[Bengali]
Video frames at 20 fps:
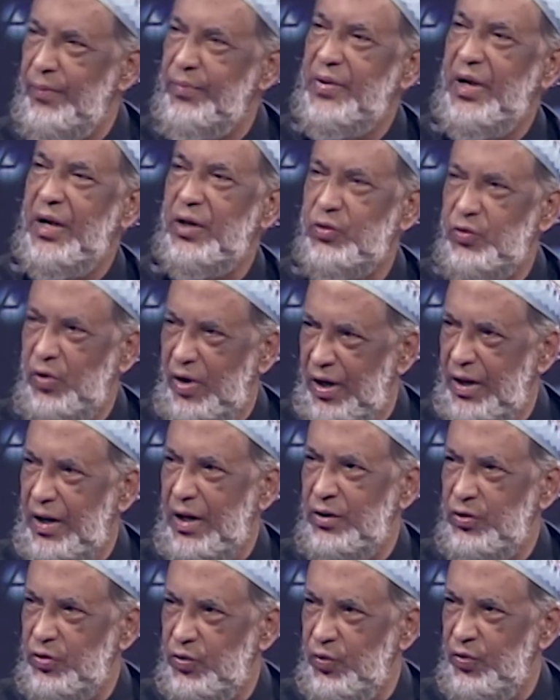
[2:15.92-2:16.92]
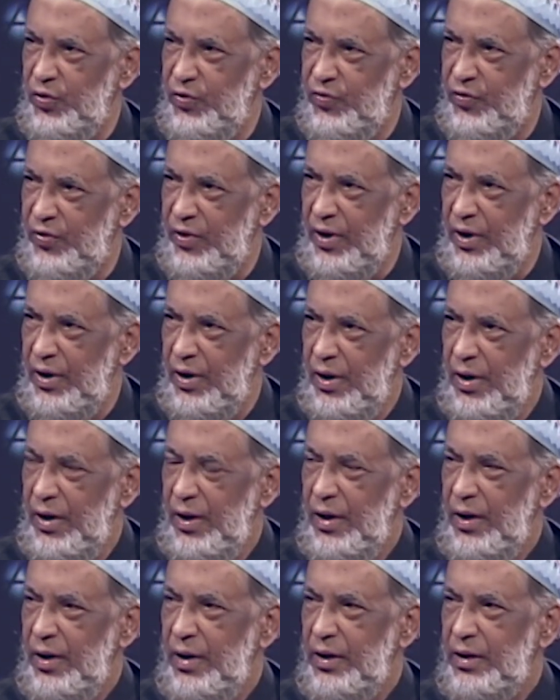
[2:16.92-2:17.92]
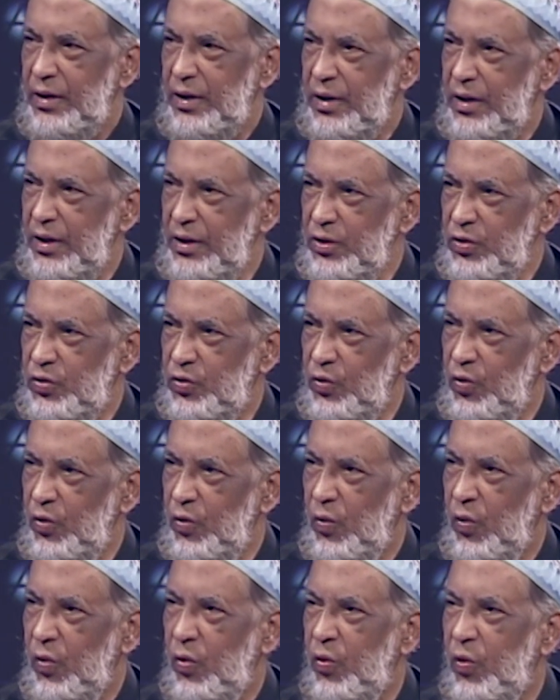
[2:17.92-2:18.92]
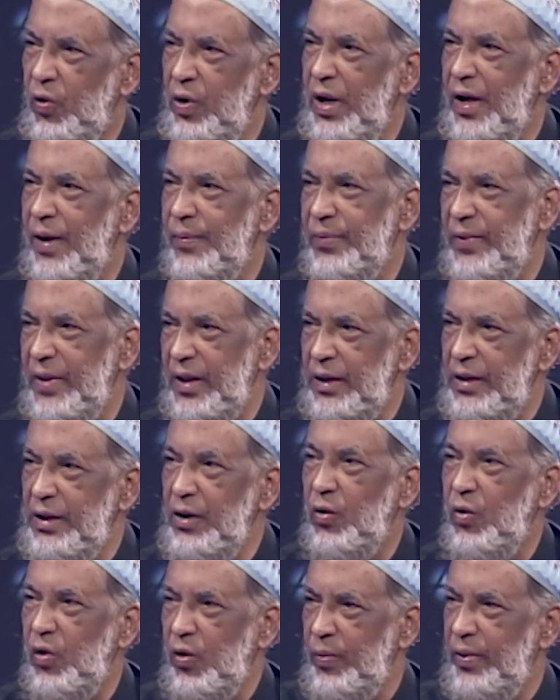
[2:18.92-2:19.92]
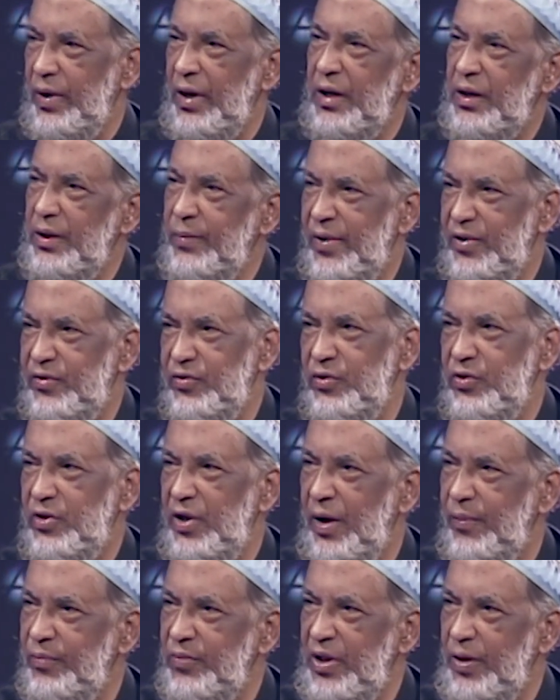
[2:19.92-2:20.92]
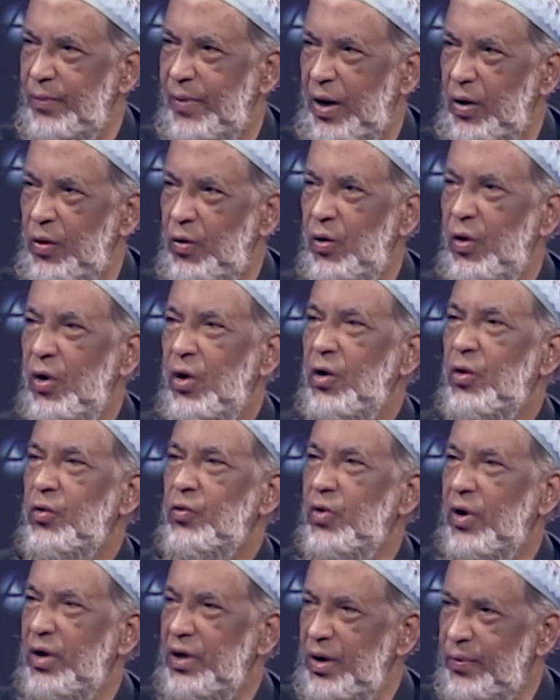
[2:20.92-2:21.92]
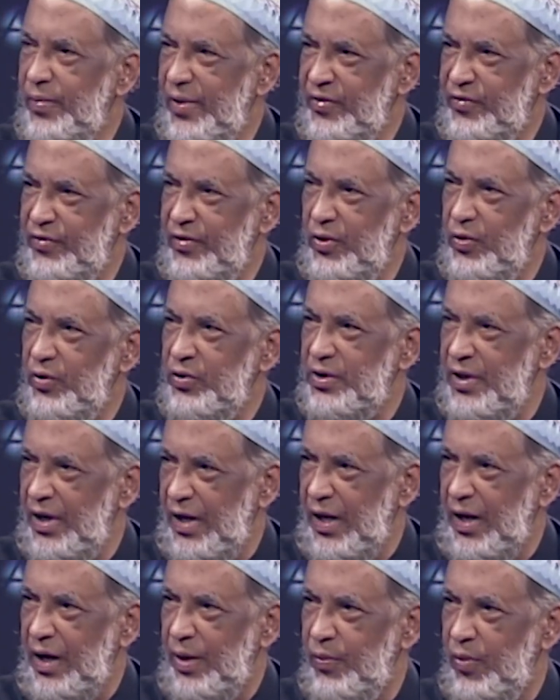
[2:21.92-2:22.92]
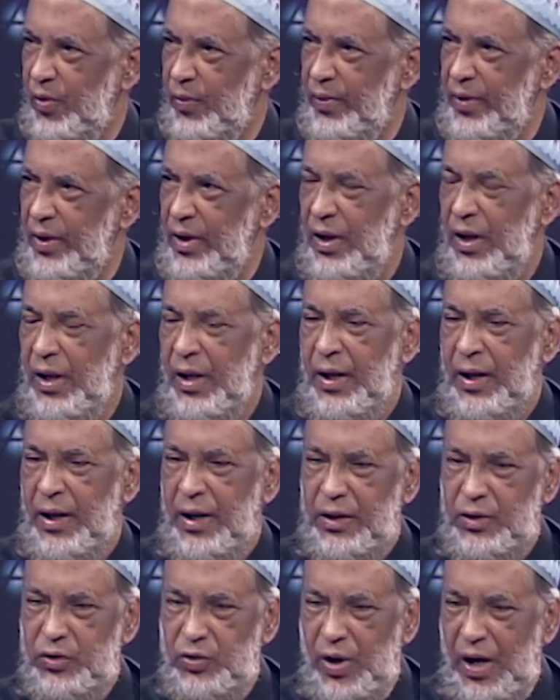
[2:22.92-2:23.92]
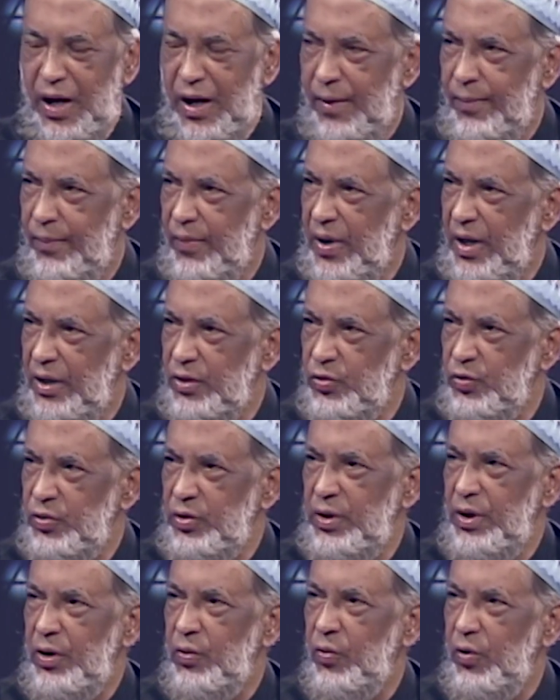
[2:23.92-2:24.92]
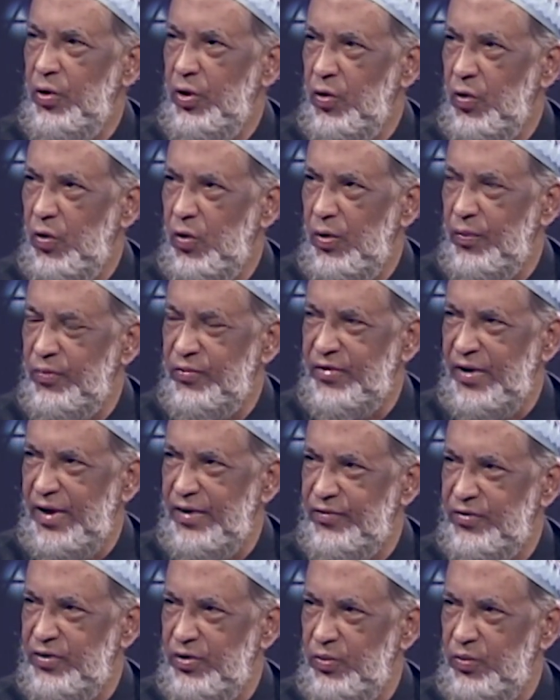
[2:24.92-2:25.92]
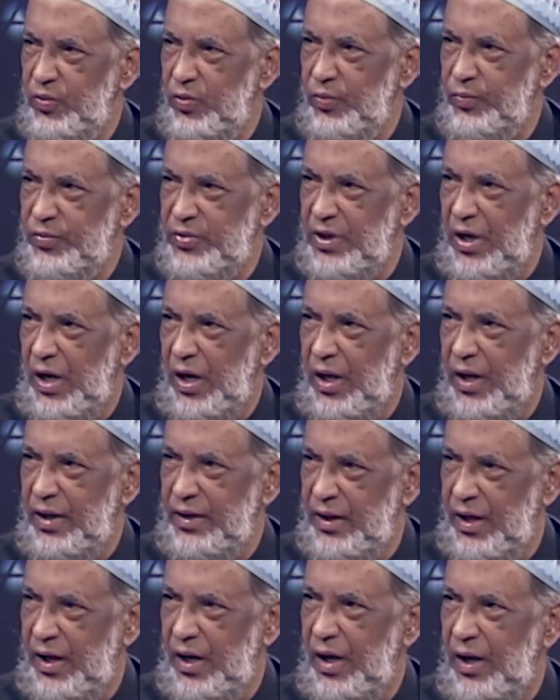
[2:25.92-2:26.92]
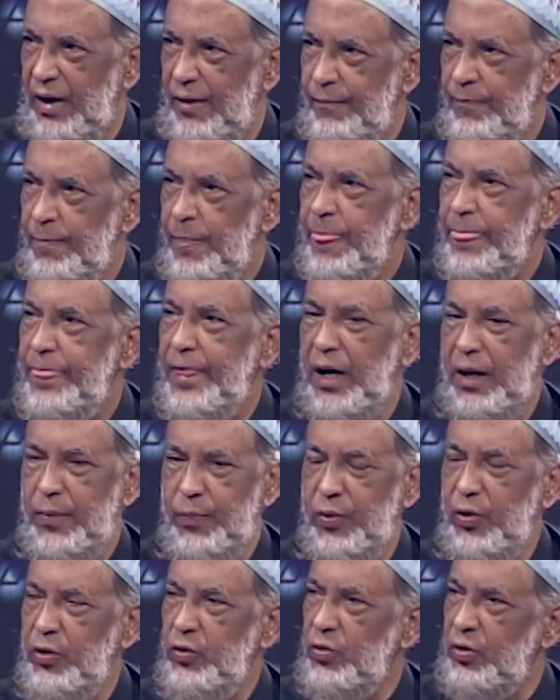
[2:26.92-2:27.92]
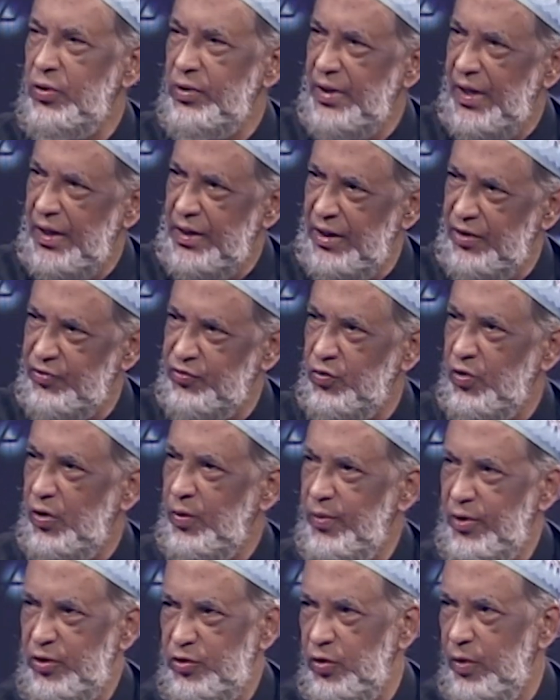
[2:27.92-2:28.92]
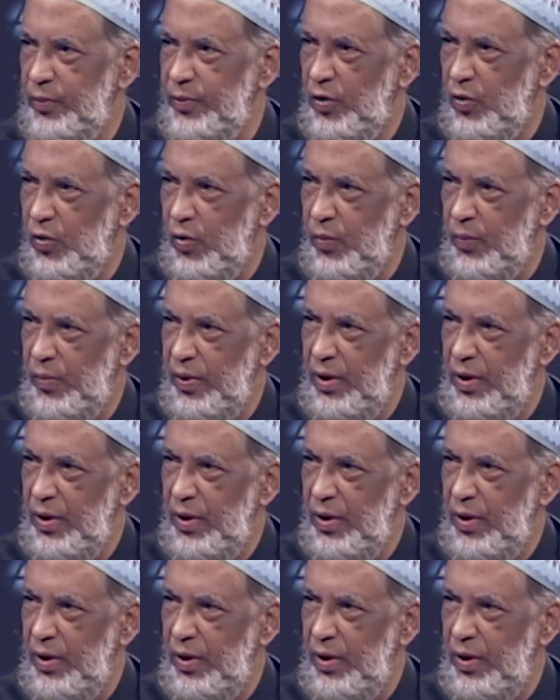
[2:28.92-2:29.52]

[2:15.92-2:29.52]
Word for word: যে এত আক্রান্ত হয়েছে কিন্তু হলে আপনি কি করবেন এটি ভালো টোয়েন্টি পার্সেন্ট হচ্ছে খারাপ হবে কিন্তু আমরা যদি ওই রকম সায়েন্স সিন্ড্রোম ছাড়া যারা তার প্রয়োজন যা টেস্ট করবে সবই করবে